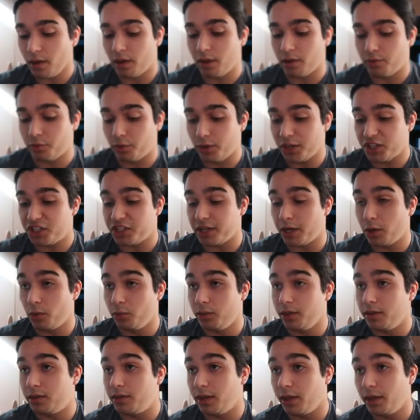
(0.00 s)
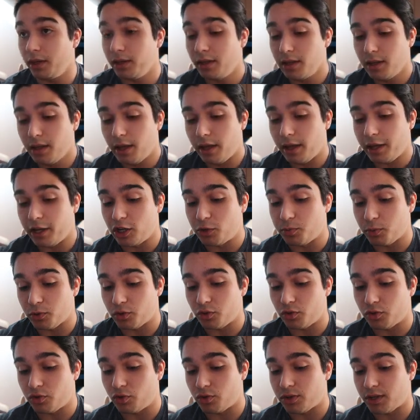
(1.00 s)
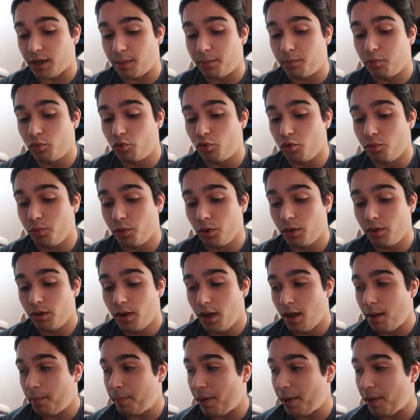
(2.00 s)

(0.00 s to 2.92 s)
Hein, vous l'achetez à l'unité et je pense que ce sera beaucoup mieux.